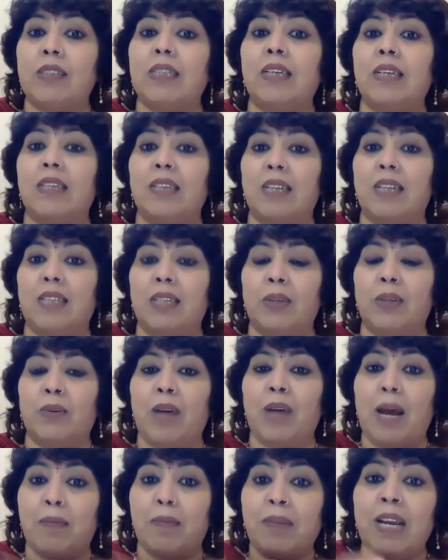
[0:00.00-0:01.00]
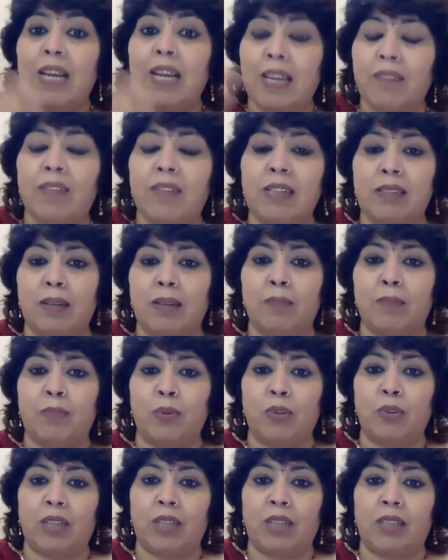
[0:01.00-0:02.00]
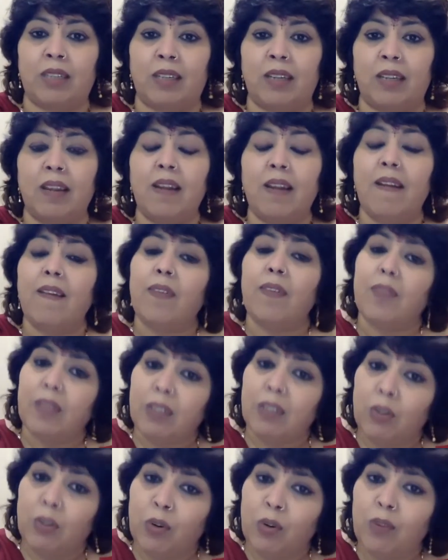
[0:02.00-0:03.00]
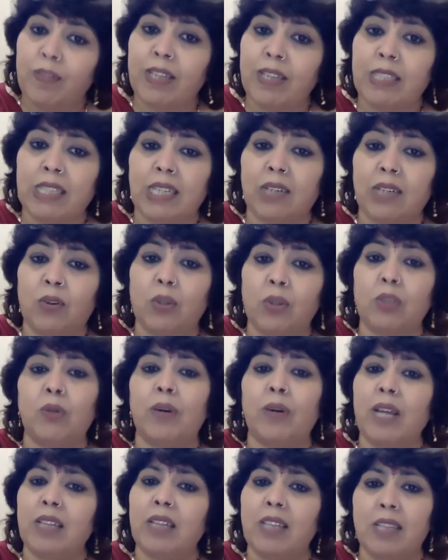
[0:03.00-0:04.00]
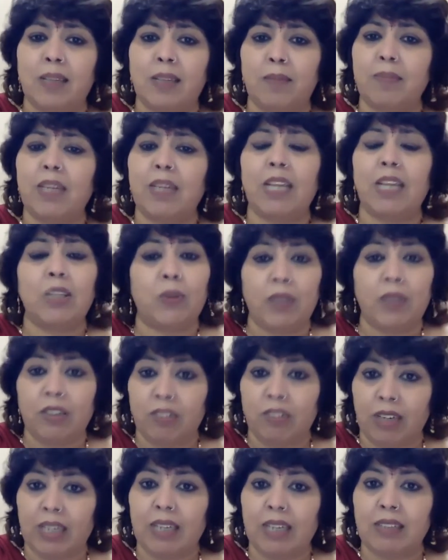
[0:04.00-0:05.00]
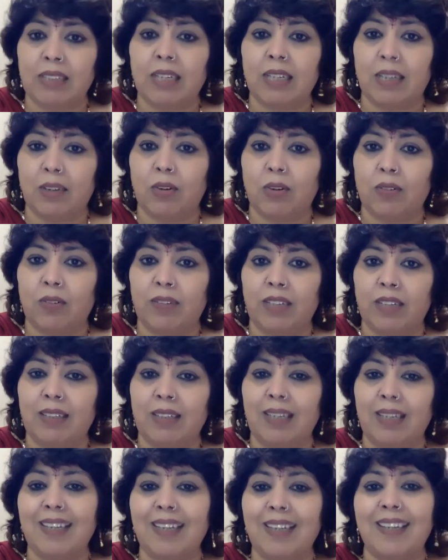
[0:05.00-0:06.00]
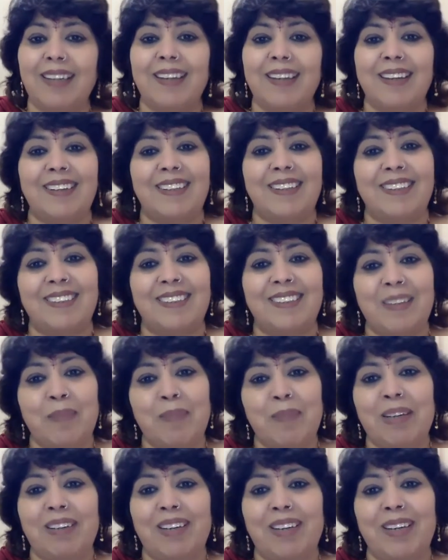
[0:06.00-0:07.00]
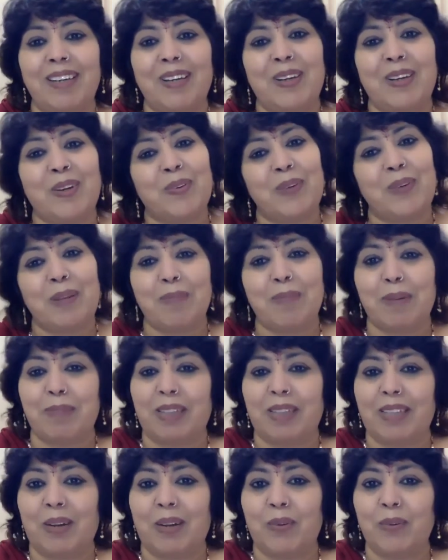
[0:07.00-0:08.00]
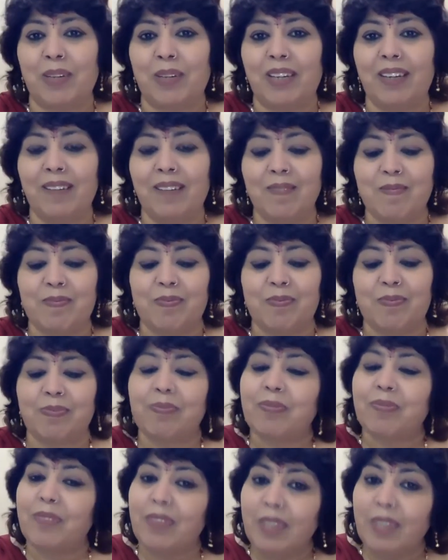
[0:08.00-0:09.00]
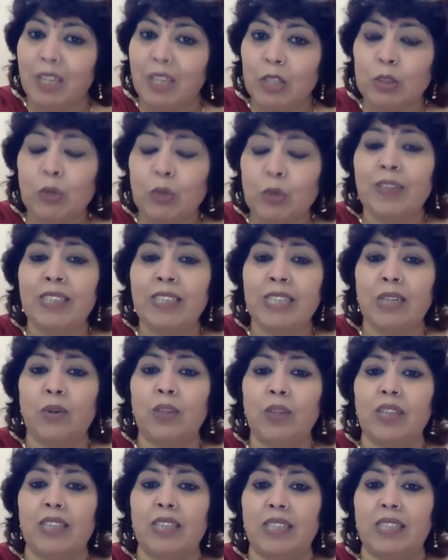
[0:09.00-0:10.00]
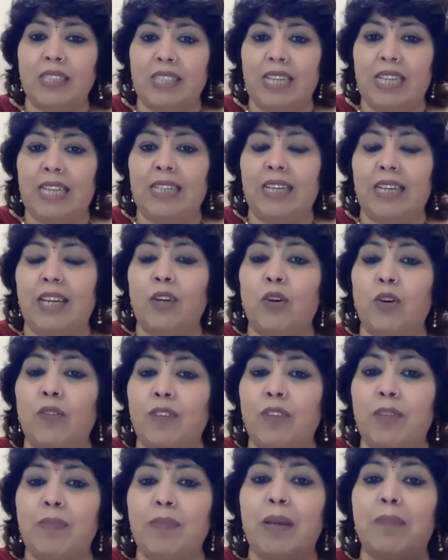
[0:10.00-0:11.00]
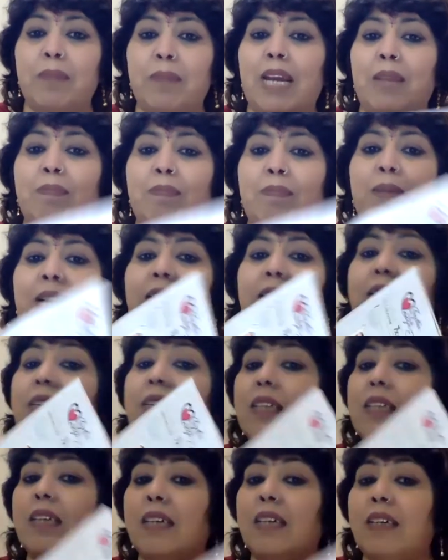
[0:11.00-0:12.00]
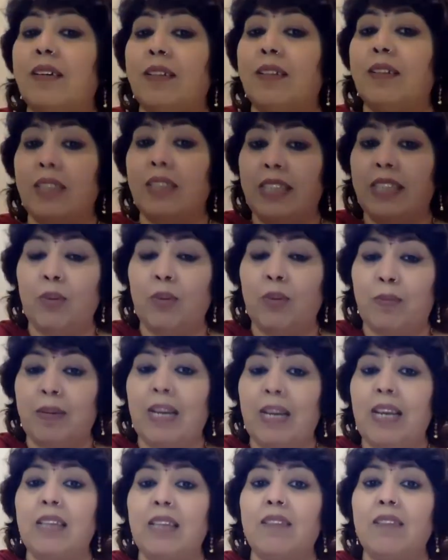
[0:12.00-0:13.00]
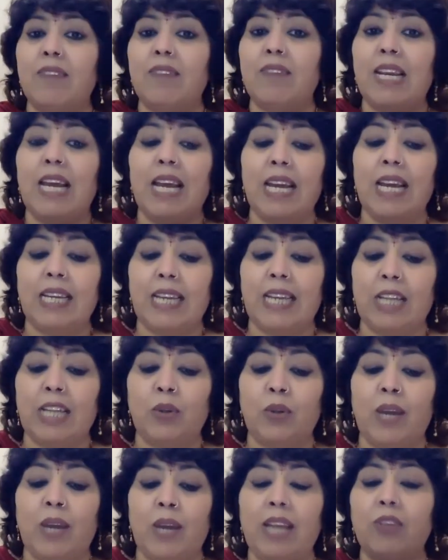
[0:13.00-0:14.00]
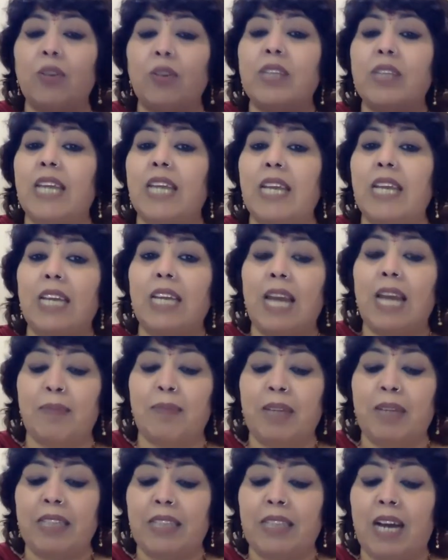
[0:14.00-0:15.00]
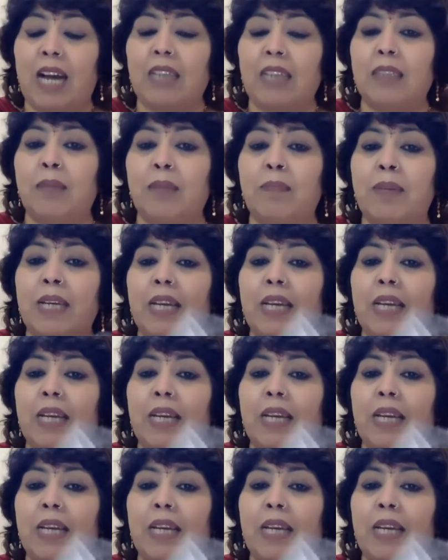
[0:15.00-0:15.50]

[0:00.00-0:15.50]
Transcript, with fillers: कर जाते हो आपका लेवल जंप हो जाता है नोवेज को थोड़ा सा समझे थोड़ी ट्रेनिंग्स करें नोवेज की जब मैं ट्रेनिंग करूंगी मैं बताऊंगी नोवेज के वो सेल करें नोवेज में हमारे पास ये जो ब्रिलियंस वाला है ये तो है जो स्किन के आपके दाग धब्बे